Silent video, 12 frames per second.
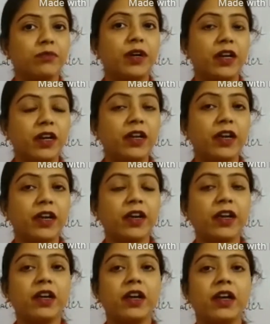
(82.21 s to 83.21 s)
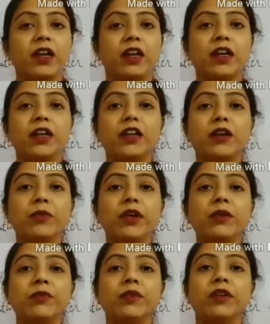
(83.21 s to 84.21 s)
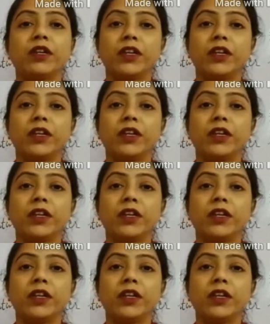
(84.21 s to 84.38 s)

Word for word: पढ़ लिए हैं लेकिन हमें